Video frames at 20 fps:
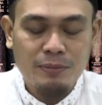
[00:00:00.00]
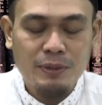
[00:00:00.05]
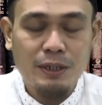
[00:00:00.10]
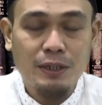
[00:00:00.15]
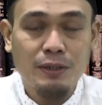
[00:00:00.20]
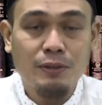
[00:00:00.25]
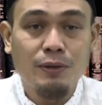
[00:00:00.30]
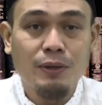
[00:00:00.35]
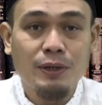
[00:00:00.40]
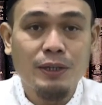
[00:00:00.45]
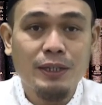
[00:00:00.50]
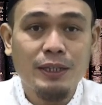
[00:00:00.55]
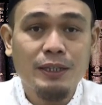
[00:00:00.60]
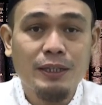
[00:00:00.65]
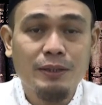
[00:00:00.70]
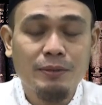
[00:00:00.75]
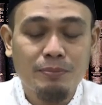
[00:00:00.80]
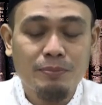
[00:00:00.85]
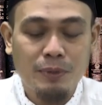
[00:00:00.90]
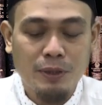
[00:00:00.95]

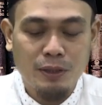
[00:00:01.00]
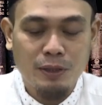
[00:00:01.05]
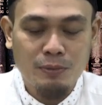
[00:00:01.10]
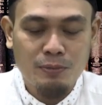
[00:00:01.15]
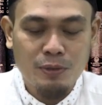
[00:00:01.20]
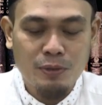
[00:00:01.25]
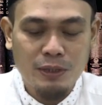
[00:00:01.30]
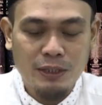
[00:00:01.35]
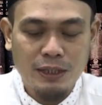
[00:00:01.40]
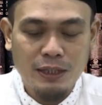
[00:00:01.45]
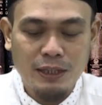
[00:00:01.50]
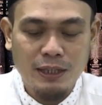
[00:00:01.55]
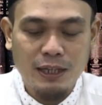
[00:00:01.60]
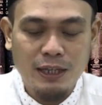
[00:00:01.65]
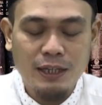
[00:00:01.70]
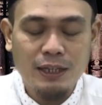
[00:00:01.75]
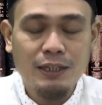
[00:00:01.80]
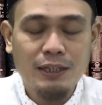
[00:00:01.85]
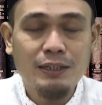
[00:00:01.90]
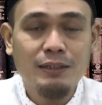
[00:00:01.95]
meridhoi pertemuan
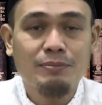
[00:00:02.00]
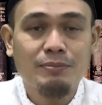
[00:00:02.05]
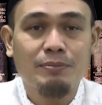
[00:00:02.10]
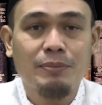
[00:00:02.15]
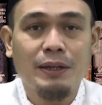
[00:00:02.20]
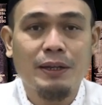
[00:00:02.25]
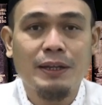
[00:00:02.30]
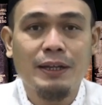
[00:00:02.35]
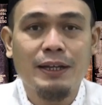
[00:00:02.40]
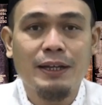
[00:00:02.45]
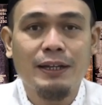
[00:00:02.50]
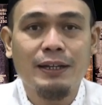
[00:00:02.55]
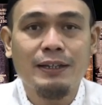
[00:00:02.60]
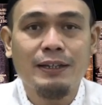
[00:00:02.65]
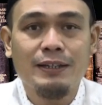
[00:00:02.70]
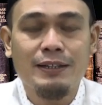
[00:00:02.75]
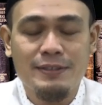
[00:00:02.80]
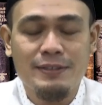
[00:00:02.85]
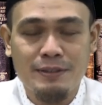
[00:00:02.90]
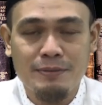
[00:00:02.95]
kita
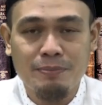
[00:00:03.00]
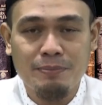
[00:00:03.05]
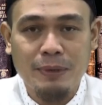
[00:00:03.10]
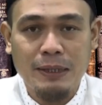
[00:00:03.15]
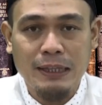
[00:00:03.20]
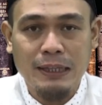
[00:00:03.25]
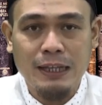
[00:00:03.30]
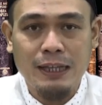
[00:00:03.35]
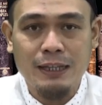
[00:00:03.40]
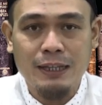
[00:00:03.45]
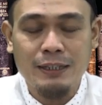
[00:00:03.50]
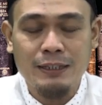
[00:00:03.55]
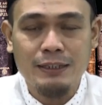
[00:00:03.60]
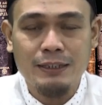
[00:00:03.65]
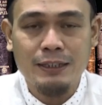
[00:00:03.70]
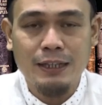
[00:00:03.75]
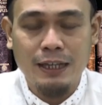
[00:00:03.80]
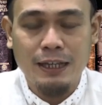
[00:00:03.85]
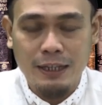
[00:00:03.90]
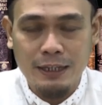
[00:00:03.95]
pada
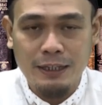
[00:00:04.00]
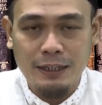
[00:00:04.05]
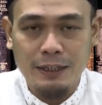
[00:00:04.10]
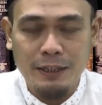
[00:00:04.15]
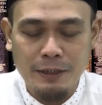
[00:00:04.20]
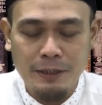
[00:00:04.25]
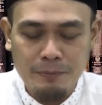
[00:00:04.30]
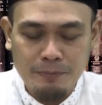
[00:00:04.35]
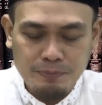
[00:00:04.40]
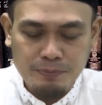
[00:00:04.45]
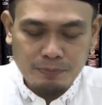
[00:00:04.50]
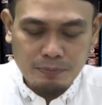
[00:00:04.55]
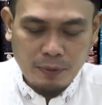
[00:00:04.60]
kesempatan hari ini.